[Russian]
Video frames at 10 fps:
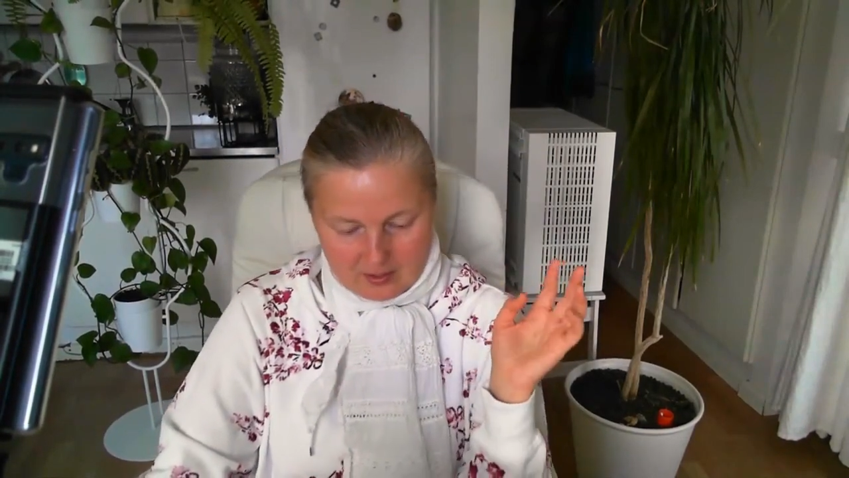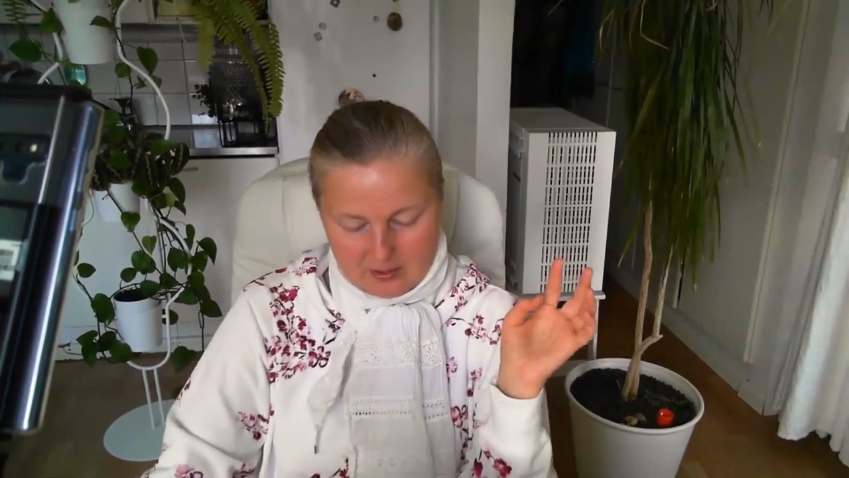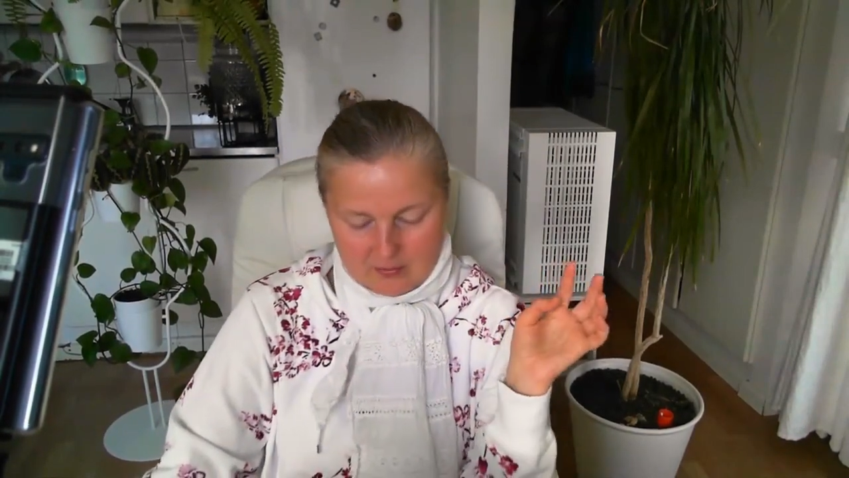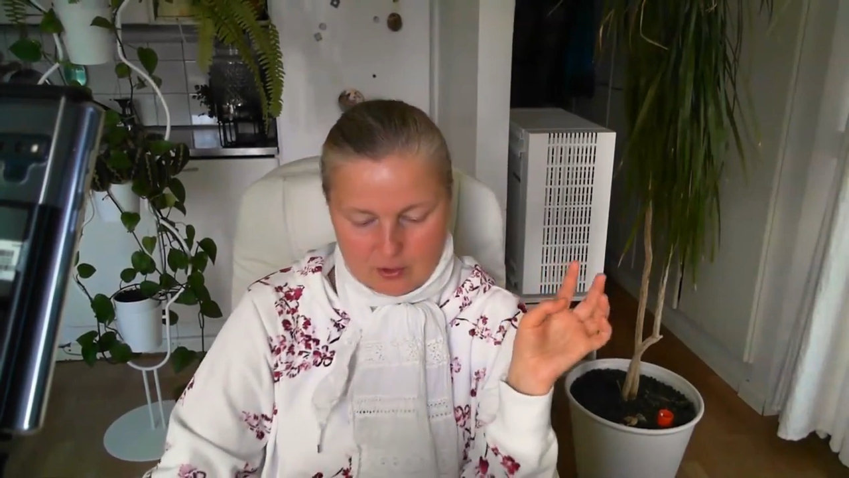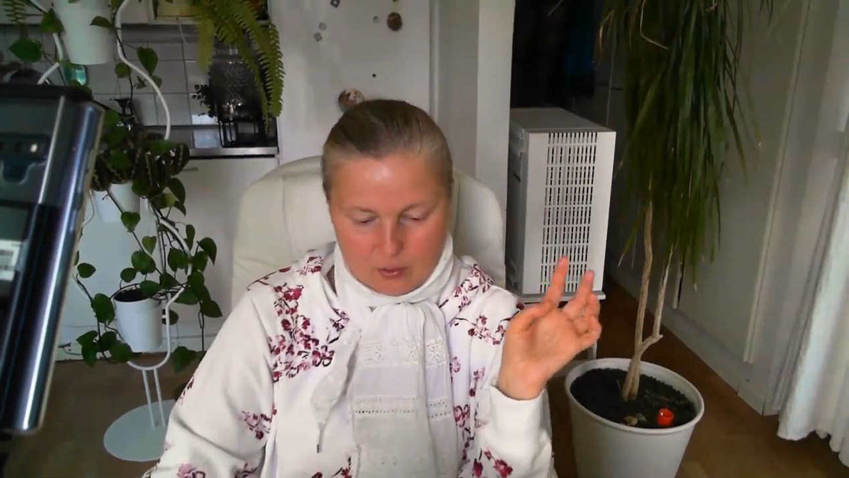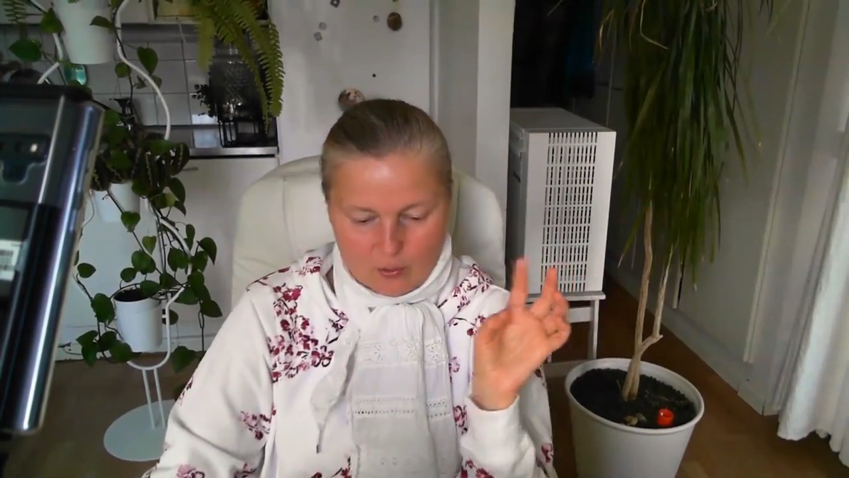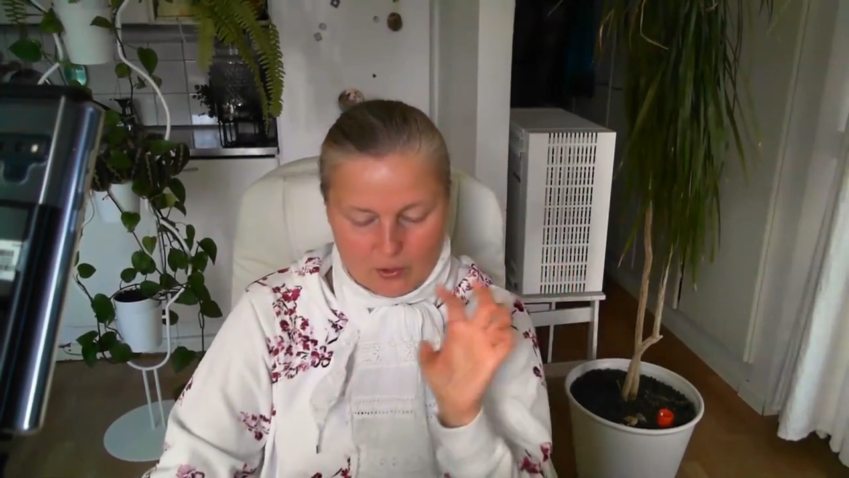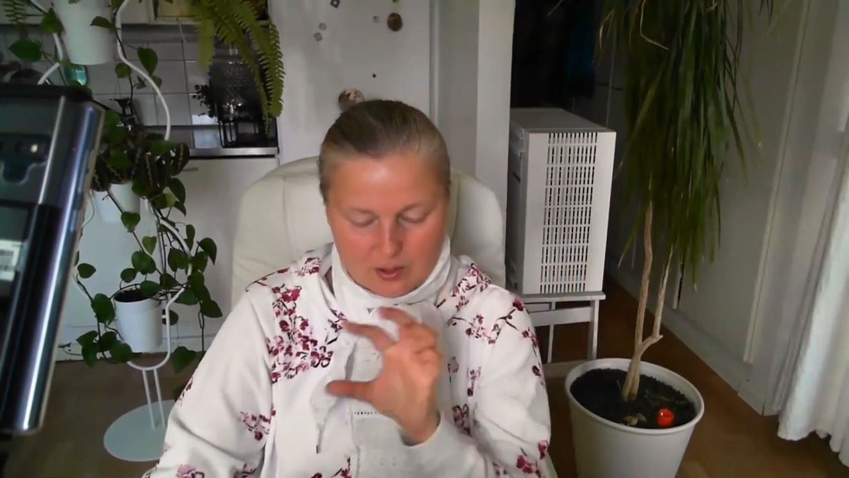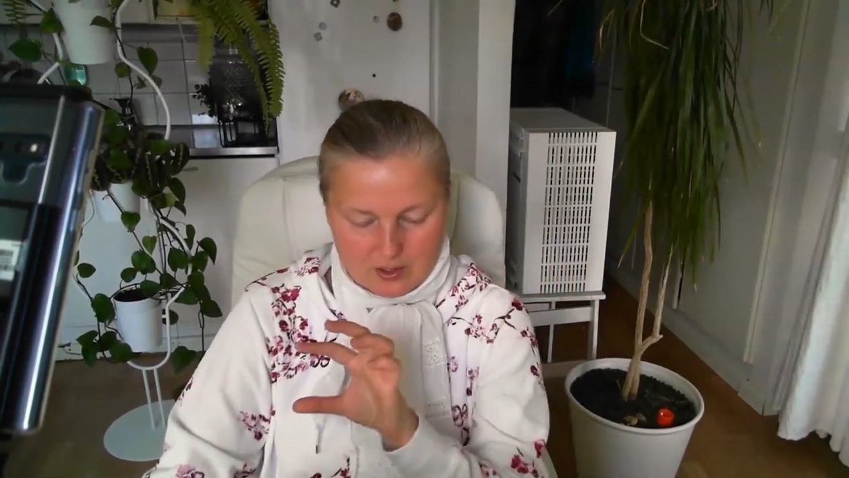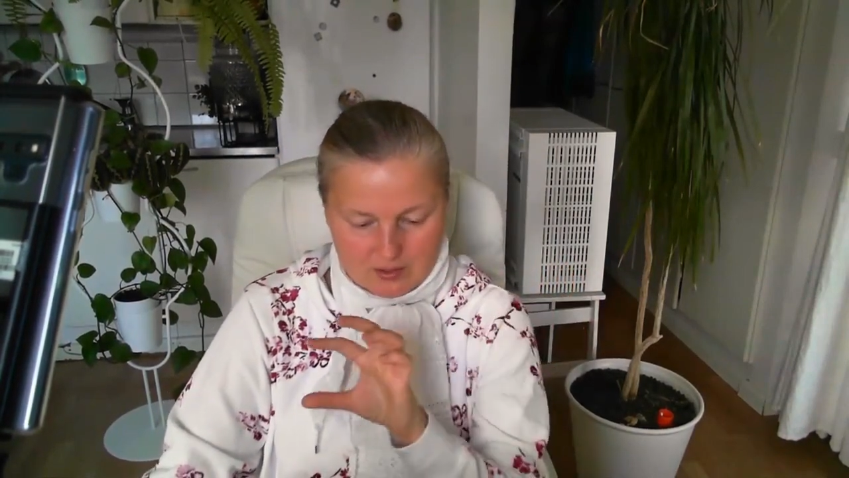Наверху
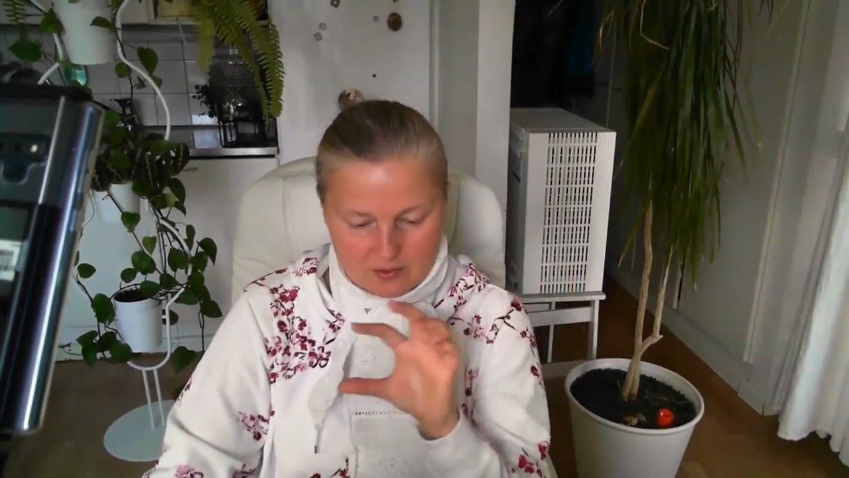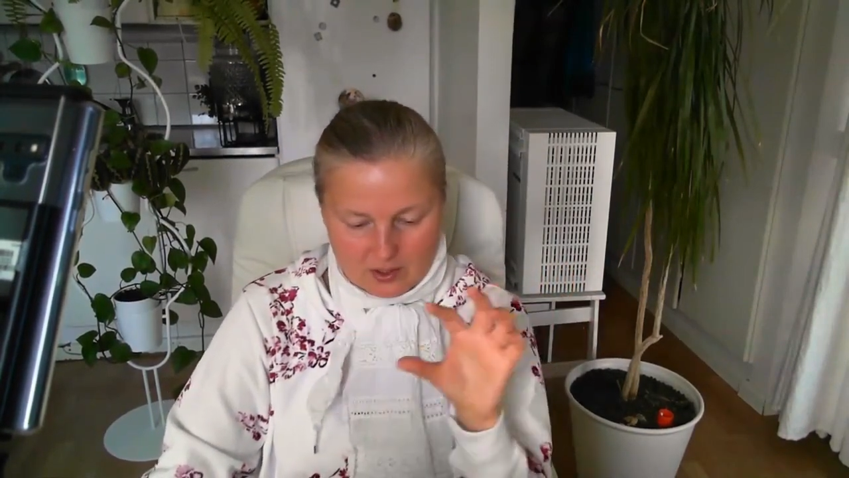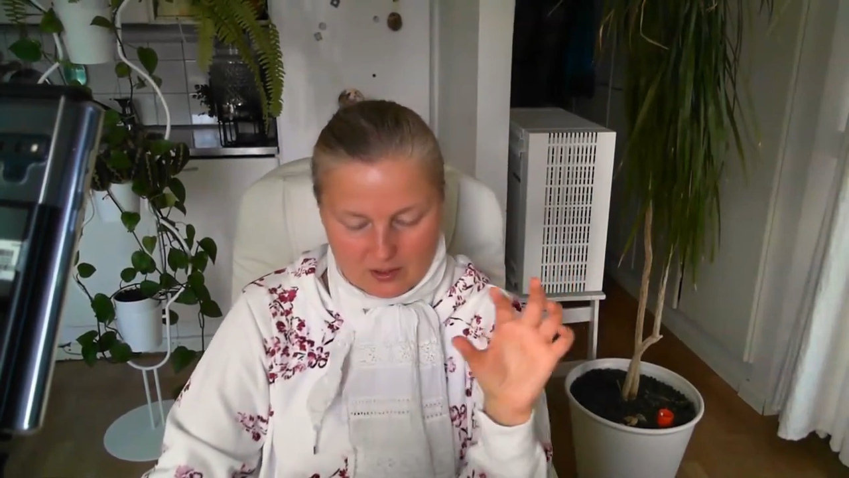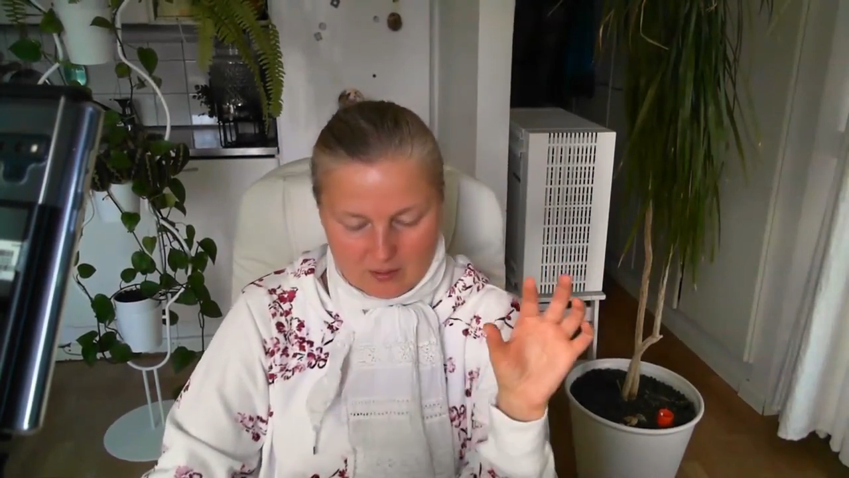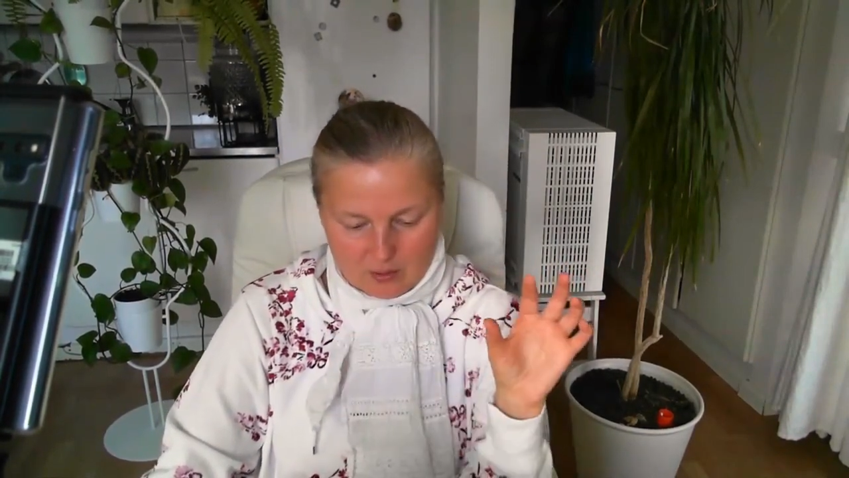есть верхнее